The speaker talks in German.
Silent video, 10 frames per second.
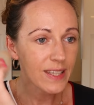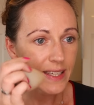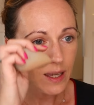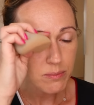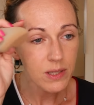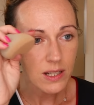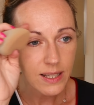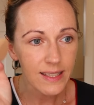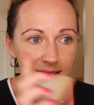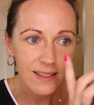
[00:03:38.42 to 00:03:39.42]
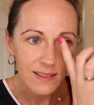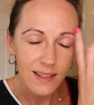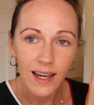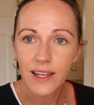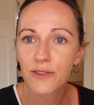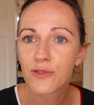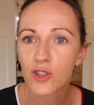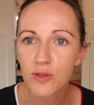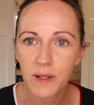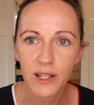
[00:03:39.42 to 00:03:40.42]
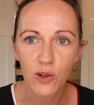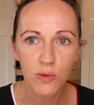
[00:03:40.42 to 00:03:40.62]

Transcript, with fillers: Ich habe mir gestern gerade frisch meine